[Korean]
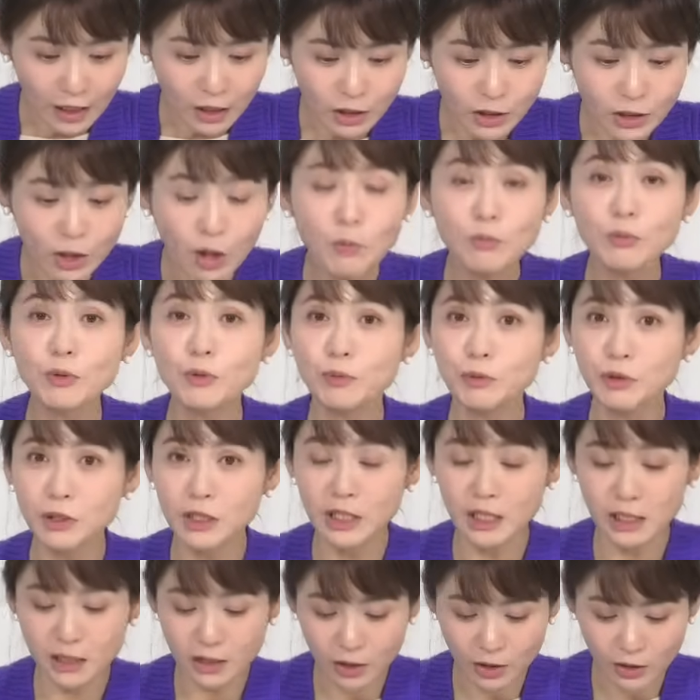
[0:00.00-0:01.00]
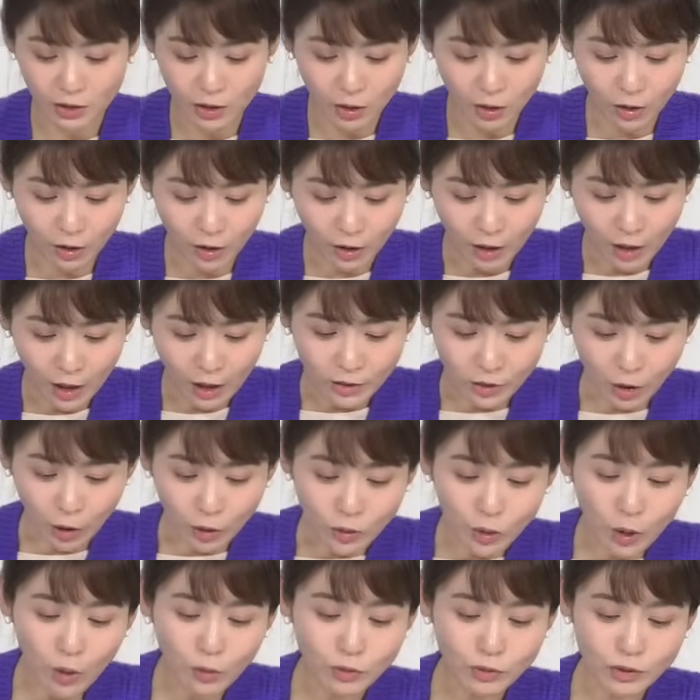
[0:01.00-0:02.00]
그런 부분이 있어서
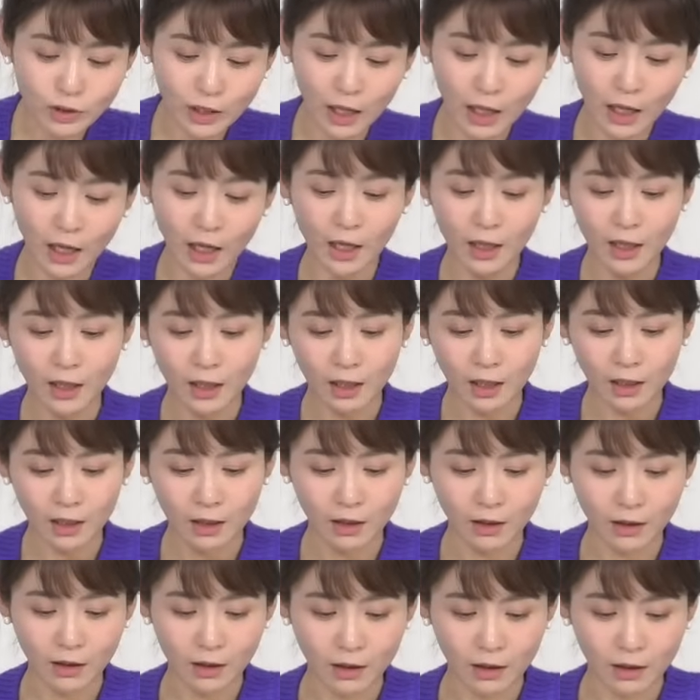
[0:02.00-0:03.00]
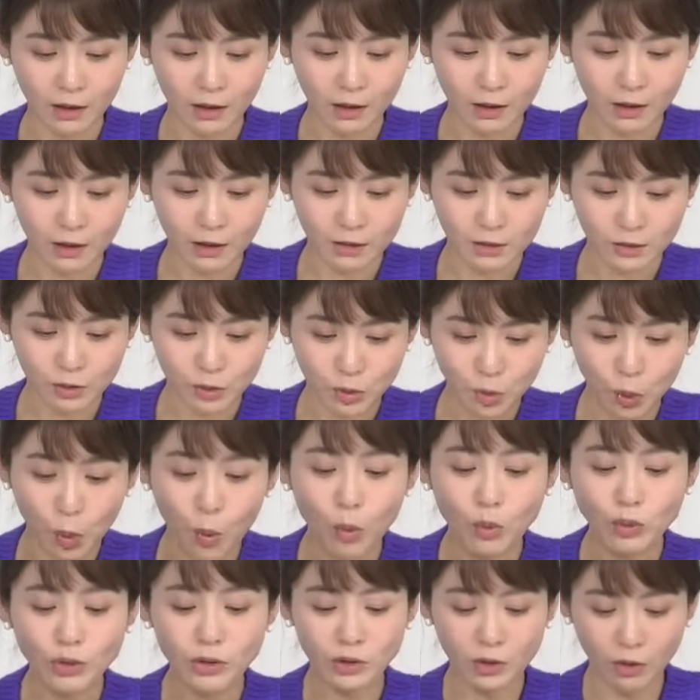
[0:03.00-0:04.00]
더더구나 아,
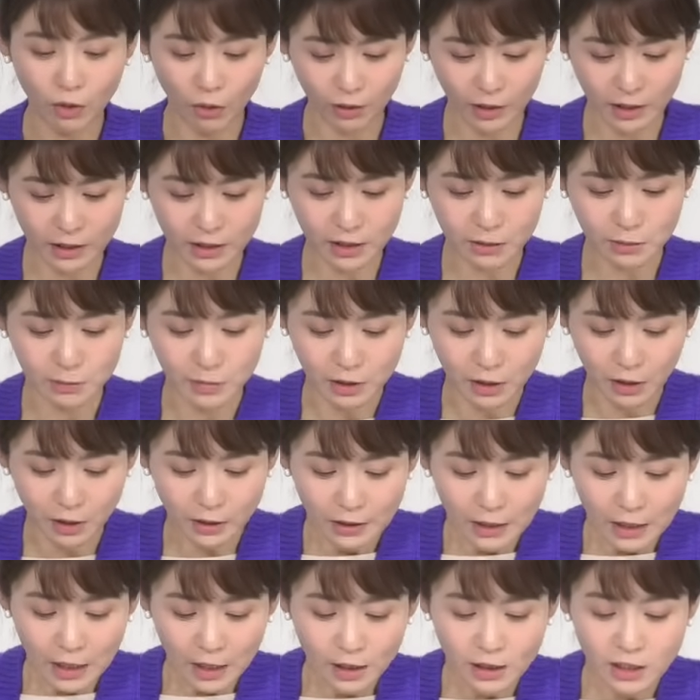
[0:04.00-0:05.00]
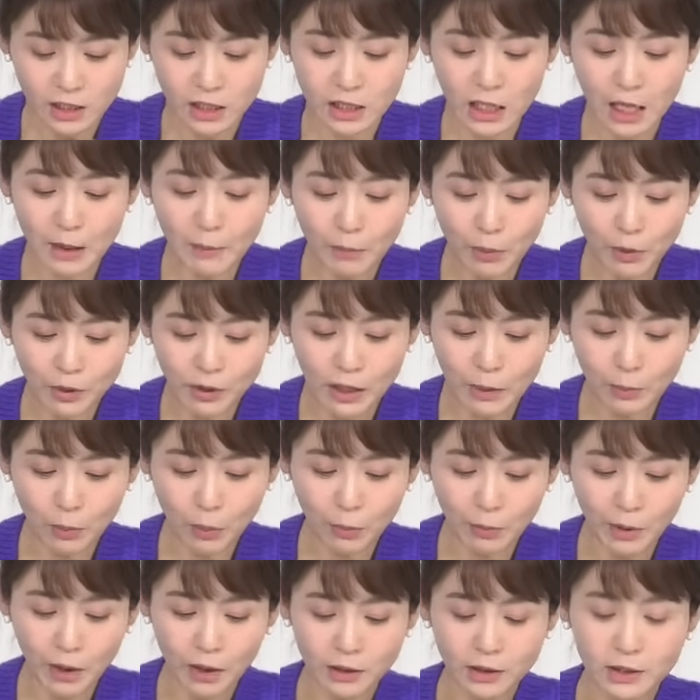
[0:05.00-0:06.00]
좋은 것 같습니다. 지난번에
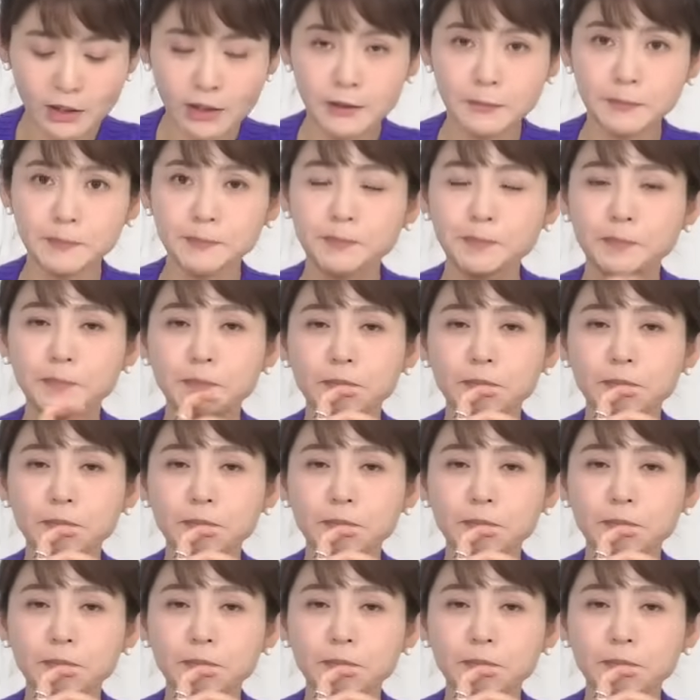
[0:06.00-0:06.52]
보면은